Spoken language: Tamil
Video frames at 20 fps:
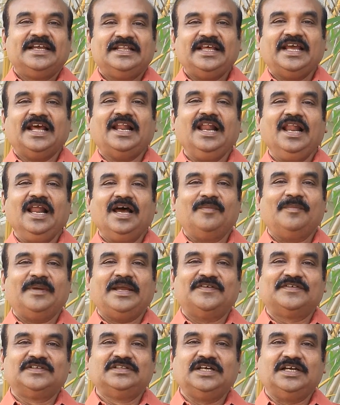இது
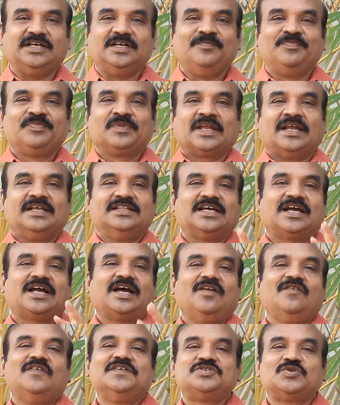எல்லாமே வந்து இந்த
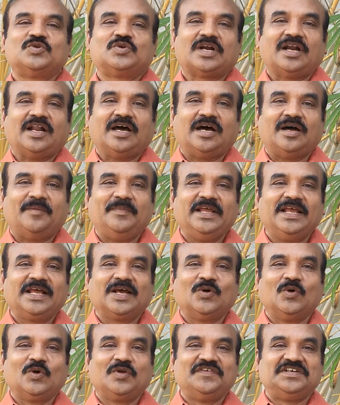கல்வி சுற்றுலா
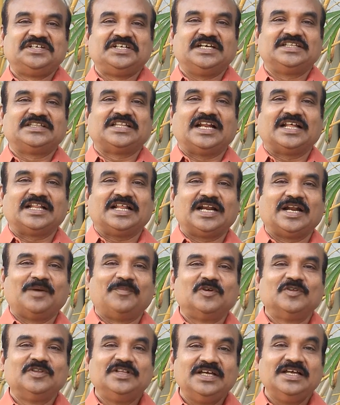அப்படிங்கிற ஒரு விஷயத்தில் தான்
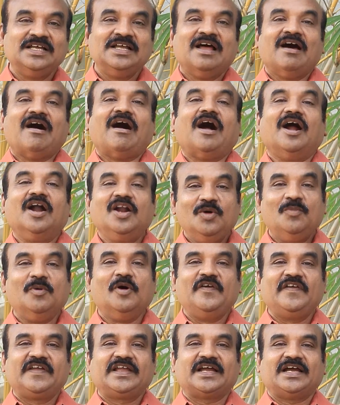நம்ம வந்து
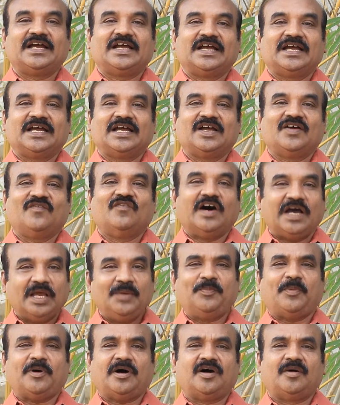அனுபவிக்க
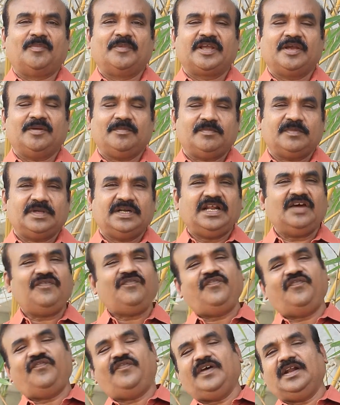வாய்ப்பாக அமையும்
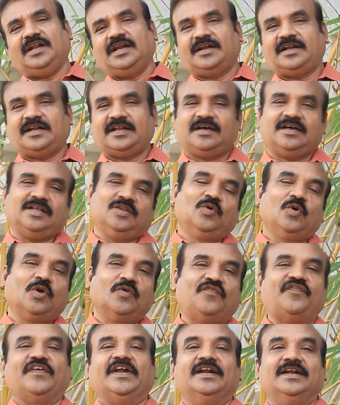டெஃபனட்டாக அது ஒரு
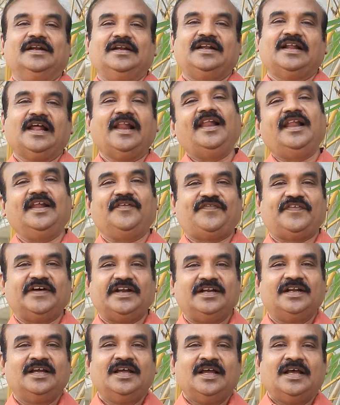ஃபன் நல்ல
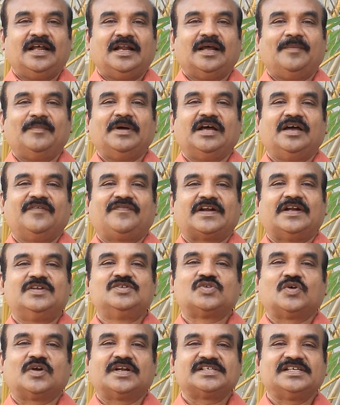ஃபன் நம்ம
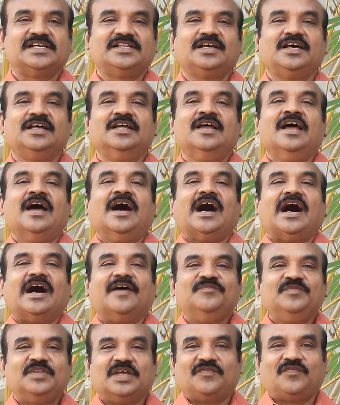ஃப்ரெண்ட்ஸோடு சேர்ந்து
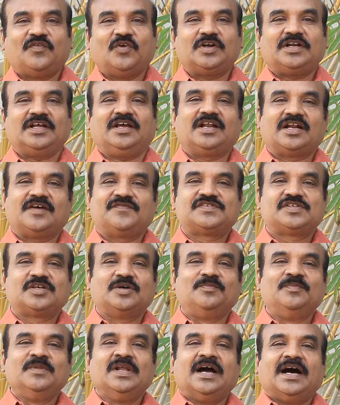அந்த
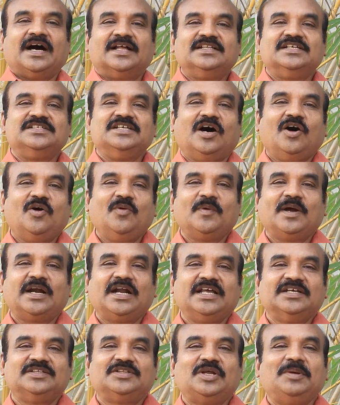ஃபோட்டோகிராஃப்ஸும் அந்த
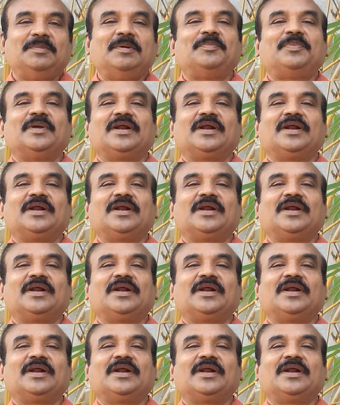ஞாபகங்களையும் திரும்ப